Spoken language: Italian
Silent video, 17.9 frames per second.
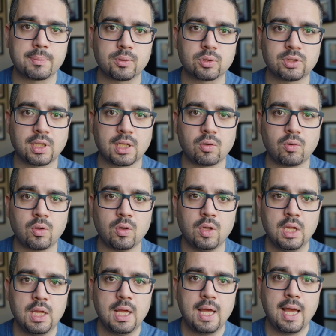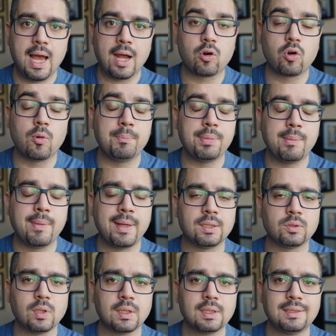portarlo a
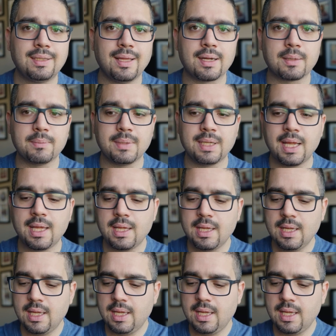compimento, a termine,